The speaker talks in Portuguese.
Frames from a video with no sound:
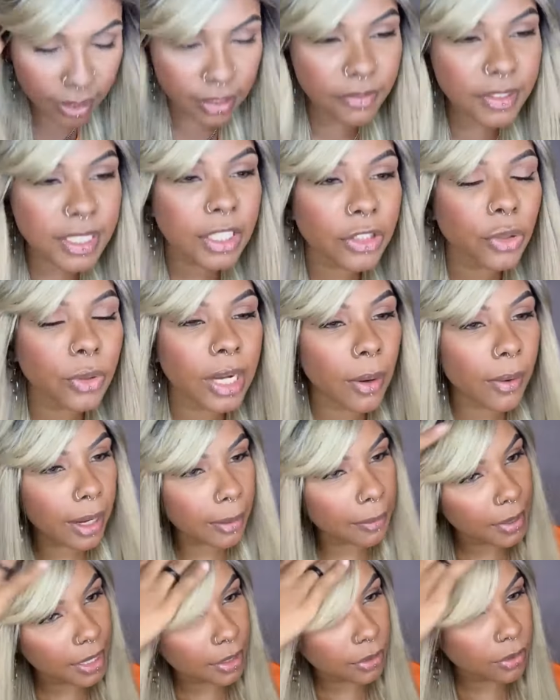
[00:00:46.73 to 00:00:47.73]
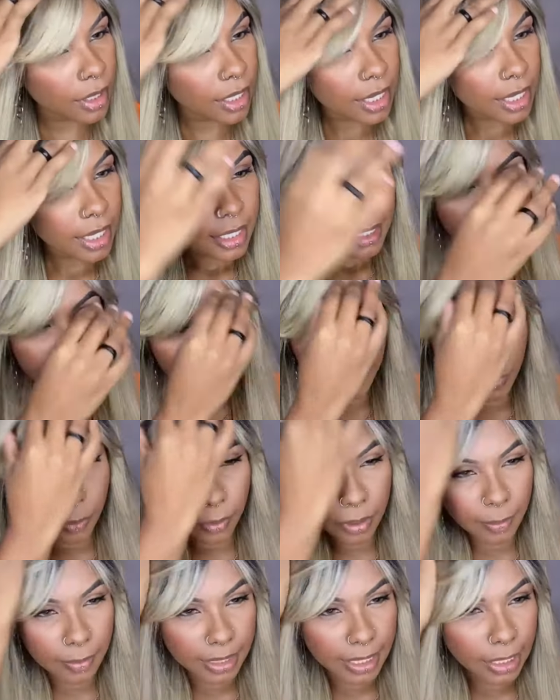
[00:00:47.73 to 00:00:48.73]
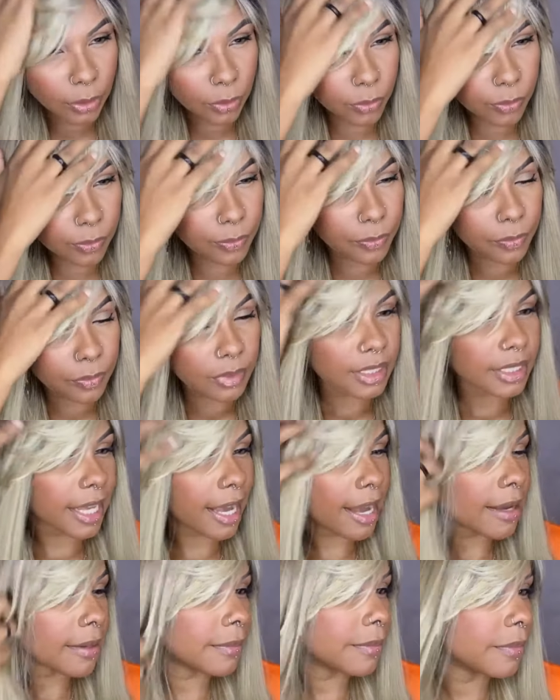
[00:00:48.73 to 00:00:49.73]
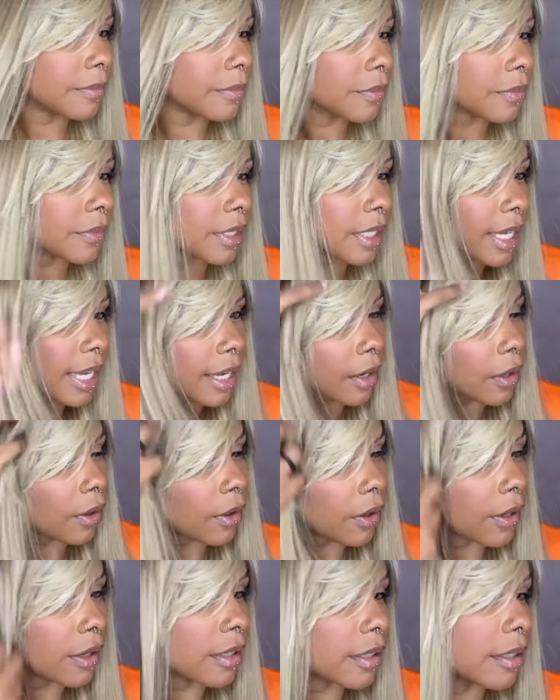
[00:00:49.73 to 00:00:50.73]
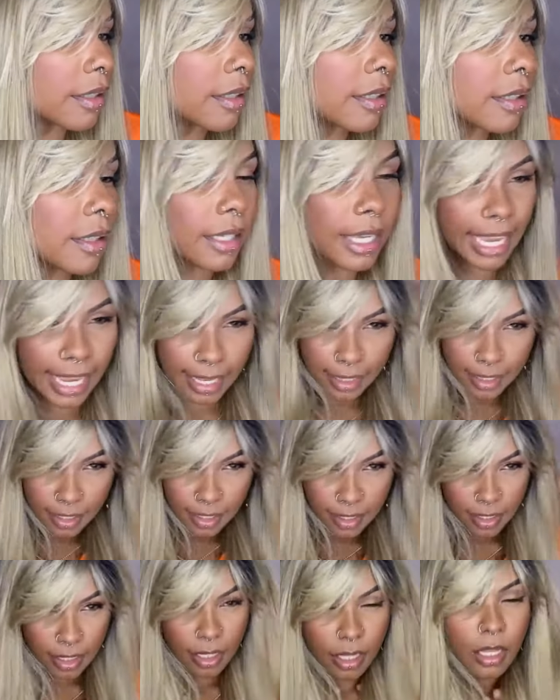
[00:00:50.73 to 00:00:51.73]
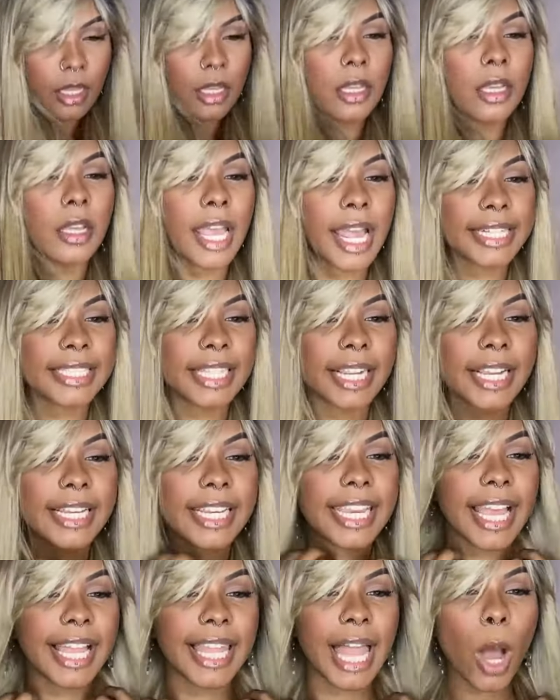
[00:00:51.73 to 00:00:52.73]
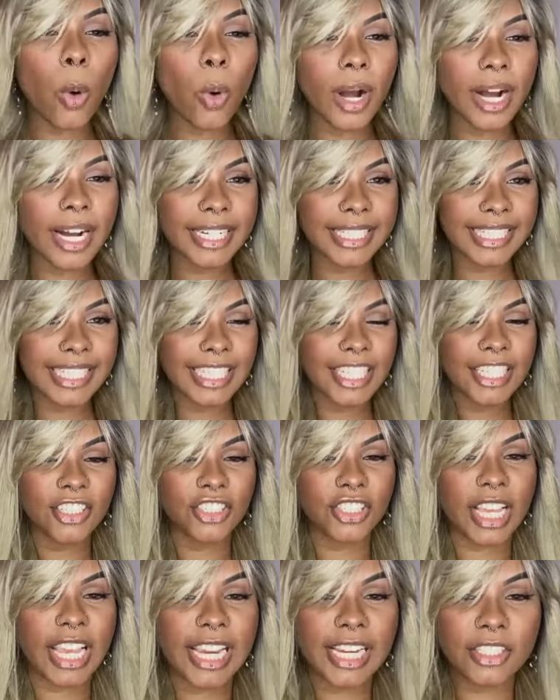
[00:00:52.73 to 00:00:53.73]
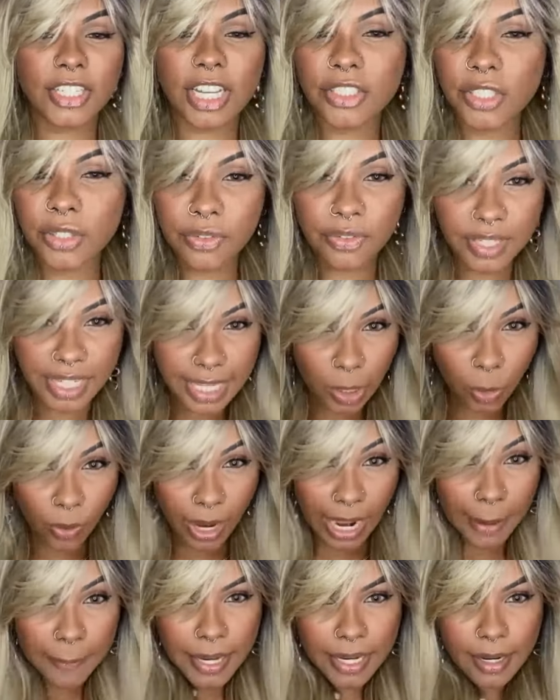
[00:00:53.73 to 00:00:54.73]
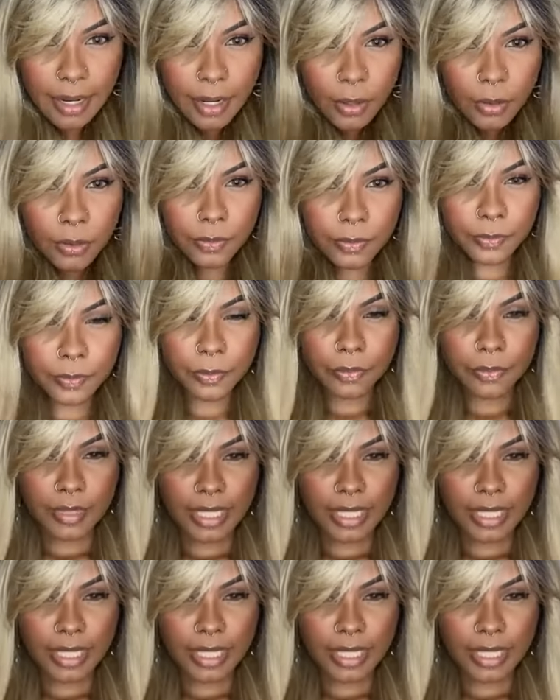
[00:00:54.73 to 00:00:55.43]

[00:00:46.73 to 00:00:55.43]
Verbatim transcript: na hora que você jogar o cabelo, sem problema nenhum, tá? Ó. Essa daqui é a Lawane e, gente, adivinha, ela é um cabelão,